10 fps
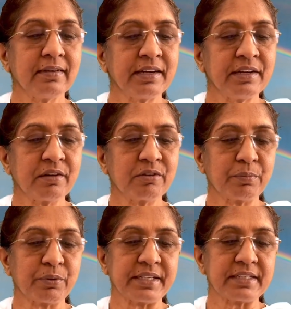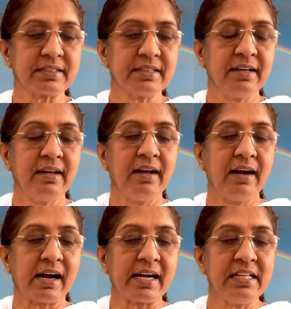ரெண்டாவது பாயிண்ட்
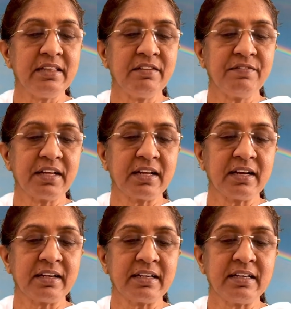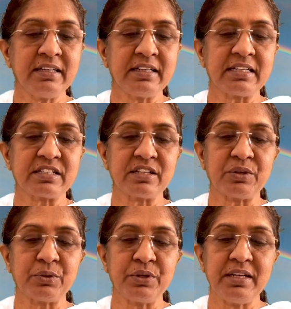ஐந்து விகாரங்கள் என்ற
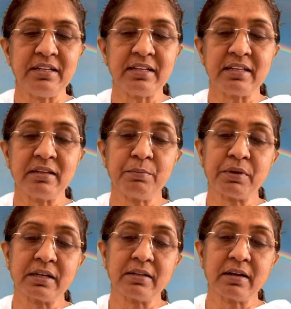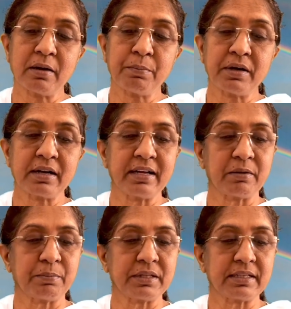நோயில் இருந்து பாதுகாப்பாக
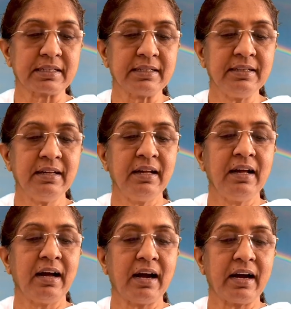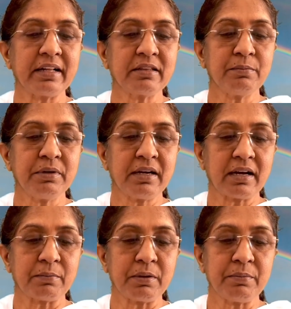இருப்பதற்கு ஆத்ம
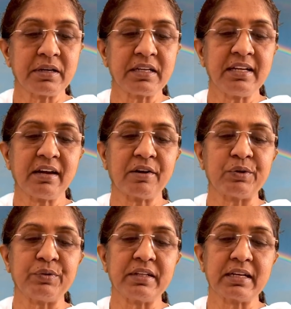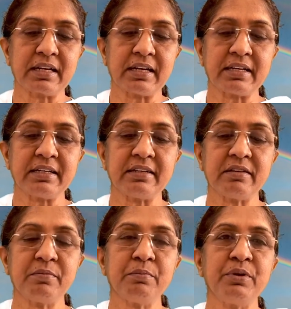அபிமானி ஆகுவதற்கான
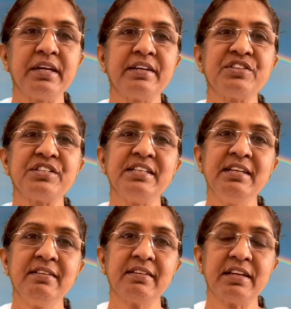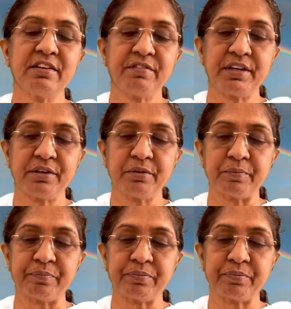முயற்சி செய்ய வேண்டும்